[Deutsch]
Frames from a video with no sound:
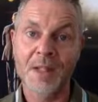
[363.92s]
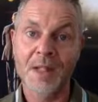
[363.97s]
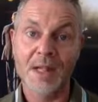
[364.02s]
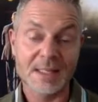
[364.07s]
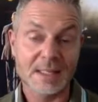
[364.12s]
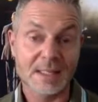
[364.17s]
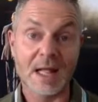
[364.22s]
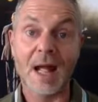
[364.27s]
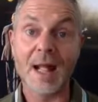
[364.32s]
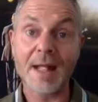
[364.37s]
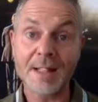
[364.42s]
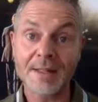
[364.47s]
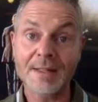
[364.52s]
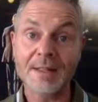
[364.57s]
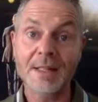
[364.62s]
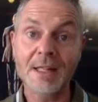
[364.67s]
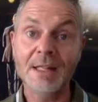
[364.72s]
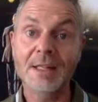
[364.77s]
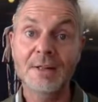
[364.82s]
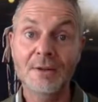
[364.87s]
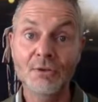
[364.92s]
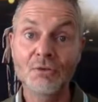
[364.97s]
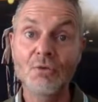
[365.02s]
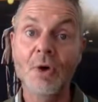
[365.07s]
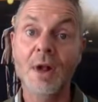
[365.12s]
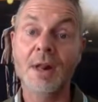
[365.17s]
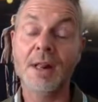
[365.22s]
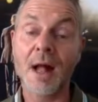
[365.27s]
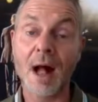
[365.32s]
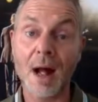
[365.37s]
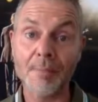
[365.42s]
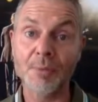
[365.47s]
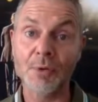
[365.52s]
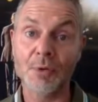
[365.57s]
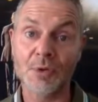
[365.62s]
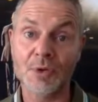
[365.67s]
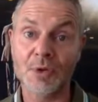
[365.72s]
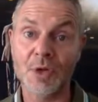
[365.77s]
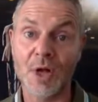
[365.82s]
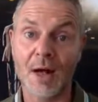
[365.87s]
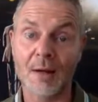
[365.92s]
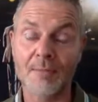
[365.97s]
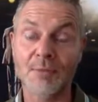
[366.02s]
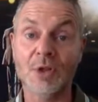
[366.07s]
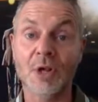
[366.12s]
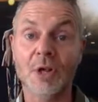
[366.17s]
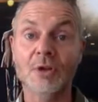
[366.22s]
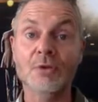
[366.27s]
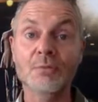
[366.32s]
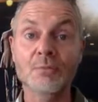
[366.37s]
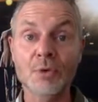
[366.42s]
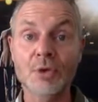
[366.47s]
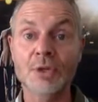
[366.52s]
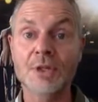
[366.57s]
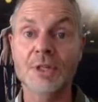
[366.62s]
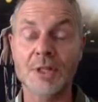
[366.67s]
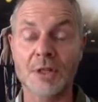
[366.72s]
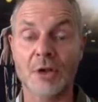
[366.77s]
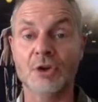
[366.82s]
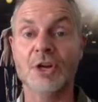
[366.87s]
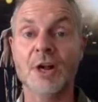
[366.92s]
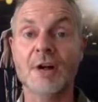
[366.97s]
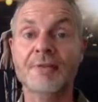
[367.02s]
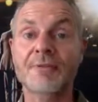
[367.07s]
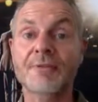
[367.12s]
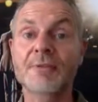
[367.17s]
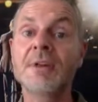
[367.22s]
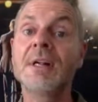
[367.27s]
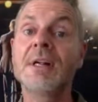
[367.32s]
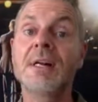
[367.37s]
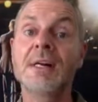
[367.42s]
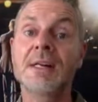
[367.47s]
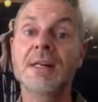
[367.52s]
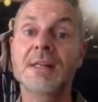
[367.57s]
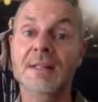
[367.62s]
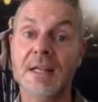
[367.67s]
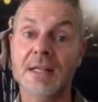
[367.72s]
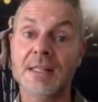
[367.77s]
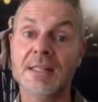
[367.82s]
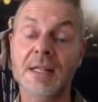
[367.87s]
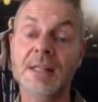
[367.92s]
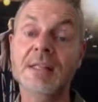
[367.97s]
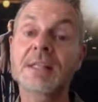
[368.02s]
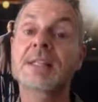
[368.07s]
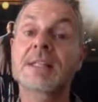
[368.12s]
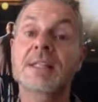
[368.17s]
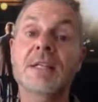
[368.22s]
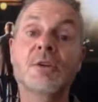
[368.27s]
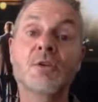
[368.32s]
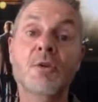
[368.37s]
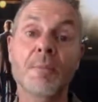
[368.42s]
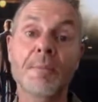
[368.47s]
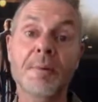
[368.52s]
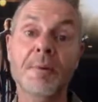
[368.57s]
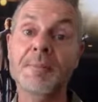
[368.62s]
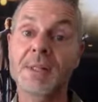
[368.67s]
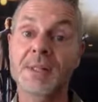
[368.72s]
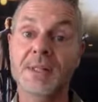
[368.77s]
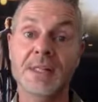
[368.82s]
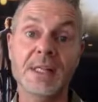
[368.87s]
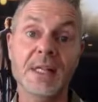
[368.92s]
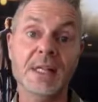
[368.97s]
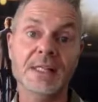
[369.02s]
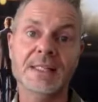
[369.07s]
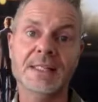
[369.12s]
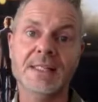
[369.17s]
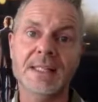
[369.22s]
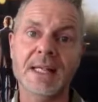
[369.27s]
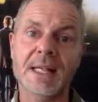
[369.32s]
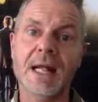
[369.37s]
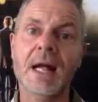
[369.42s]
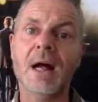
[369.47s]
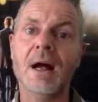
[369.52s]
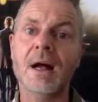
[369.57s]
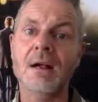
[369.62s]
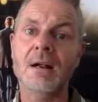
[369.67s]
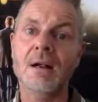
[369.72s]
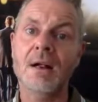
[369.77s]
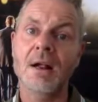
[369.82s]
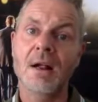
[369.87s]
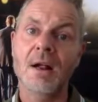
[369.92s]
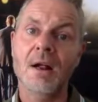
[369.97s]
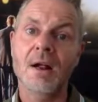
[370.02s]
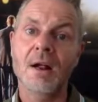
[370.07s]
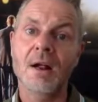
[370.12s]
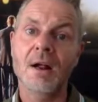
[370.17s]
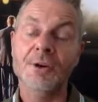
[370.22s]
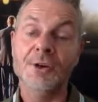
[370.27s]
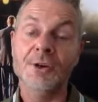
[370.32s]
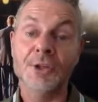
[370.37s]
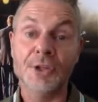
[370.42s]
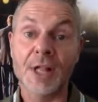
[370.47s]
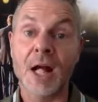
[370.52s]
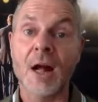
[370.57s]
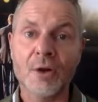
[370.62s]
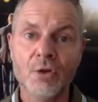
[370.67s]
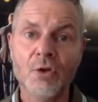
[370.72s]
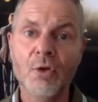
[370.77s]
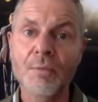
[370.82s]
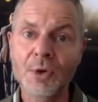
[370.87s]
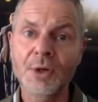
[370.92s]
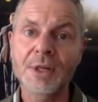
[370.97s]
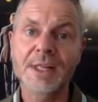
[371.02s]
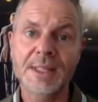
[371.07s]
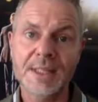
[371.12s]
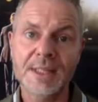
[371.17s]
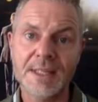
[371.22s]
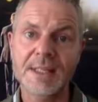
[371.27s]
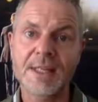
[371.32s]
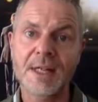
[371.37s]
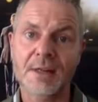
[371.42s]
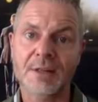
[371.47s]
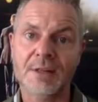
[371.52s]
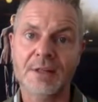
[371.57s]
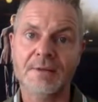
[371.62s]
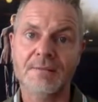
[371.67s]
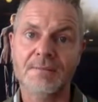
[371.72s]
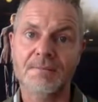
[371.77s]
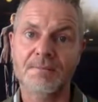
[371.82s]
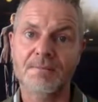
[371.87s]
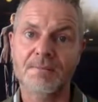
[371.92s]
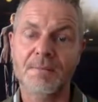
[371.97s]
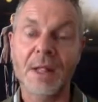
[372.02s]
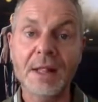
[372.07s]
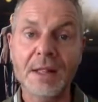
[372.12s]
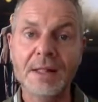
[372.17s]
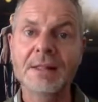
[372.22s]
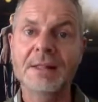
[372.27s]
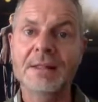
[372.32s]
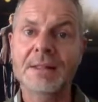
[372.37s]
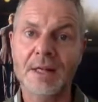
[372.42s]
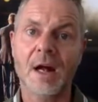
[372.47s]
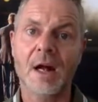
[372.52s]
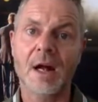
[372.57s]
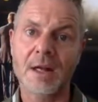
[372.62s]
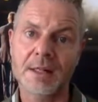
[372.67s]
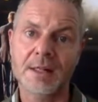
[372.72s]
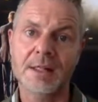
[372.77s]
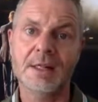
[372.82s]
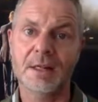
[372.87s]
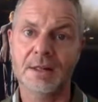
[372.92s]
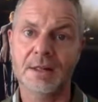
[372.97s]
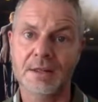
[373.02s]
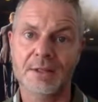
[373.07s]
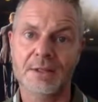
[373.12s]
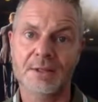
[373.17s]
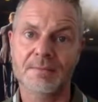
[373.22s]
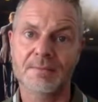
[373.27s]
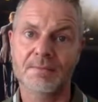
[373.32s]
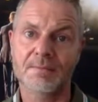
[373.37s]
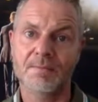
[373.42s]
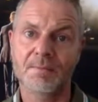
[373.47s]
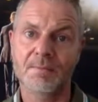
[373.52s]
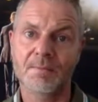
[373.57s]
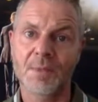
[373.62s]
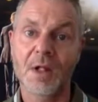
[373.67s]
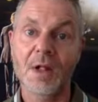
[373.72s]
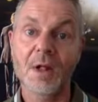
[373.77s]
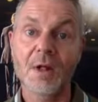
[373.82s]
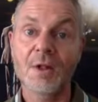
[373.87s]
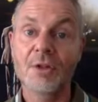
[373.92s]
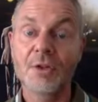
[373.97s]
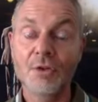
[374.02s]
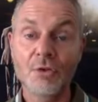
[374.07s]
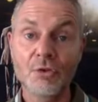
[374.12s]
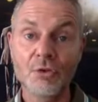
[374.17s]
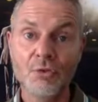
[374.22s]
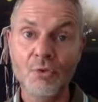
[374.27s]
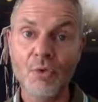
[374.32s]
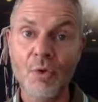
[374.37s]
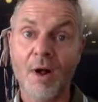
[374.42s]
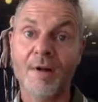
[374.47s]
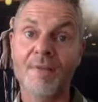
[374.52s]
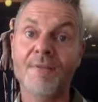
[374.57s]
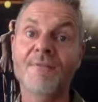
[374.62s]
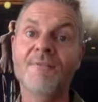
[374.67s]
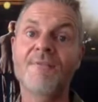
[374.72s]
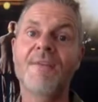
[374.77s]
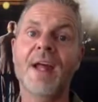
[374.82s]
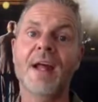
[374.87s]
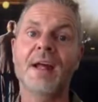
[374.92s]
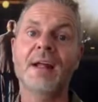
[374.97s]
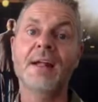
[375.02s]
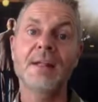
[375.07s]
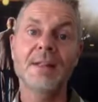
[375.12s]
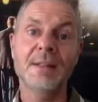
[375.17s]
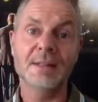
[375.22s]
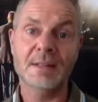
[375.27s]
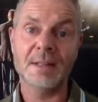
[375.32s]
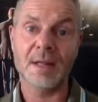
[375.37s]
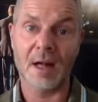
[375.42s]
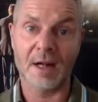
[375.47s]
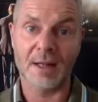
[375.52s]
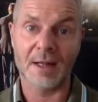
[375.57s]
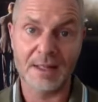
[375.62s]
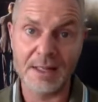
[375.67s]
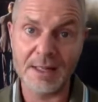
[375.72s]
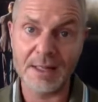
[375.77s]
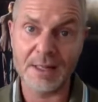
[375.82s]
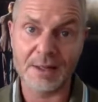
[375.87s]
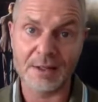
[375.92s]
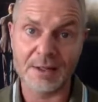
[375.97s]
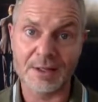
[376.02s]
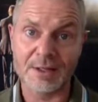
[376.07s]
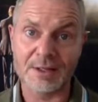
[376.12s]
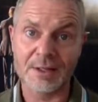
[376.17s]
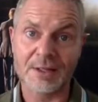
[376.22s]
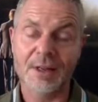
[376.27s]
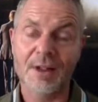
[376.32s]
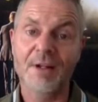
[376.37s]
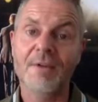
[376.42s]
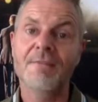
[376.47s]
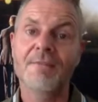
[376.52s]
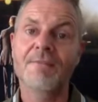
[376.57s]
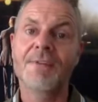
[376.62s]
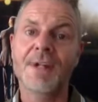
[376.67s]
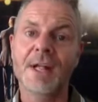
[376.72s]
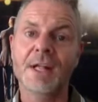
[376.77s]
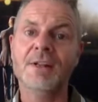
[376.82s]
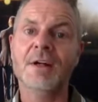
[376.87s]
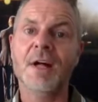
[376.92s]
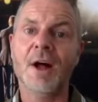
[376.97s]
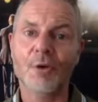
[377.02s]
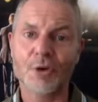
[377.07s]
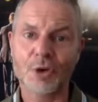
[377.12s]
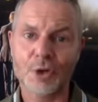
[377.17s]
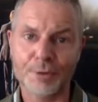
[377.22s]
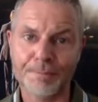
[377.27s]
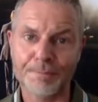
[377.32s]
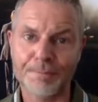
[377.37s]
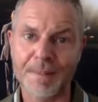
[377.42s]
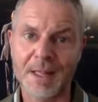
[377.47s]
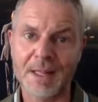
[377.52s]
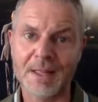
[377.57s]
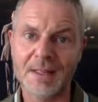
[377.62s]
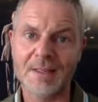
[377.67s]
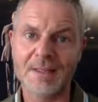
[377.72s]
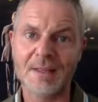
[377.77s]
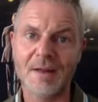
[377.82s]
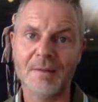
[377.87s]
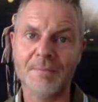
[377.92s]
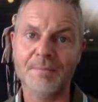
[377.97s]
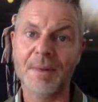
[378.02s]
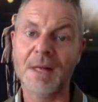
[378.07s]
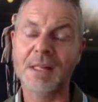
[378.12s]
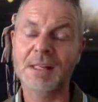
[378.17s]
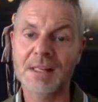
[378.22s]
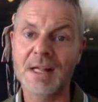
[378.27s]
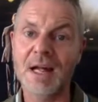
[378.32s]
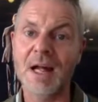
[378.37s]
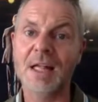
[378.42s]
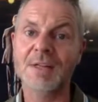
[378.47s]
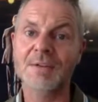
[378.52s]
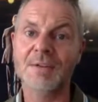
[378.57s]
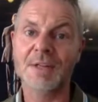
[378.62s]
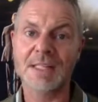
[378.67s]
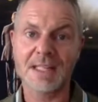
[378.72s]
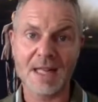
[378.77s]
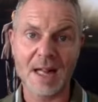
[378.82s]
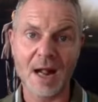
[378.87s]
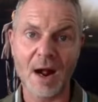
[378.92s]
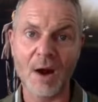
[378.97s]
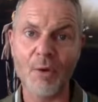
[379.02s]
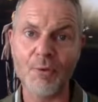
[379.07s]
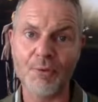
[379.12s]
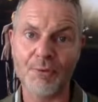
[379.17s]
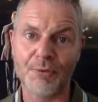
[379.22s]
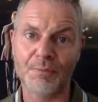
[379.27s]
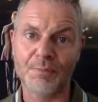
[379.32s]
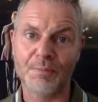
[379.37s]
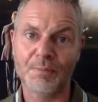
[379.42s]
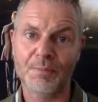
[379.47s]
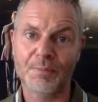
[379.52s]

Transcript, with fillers: Es reicht nicht nur ein Abo zu haben, sondern du musst es auch schaffen, dass deine Zielgruppe mit dir sehr stark kommuniziert, interagiert. Nur wer interagiert, wird auch später bei dir etwas kaufen.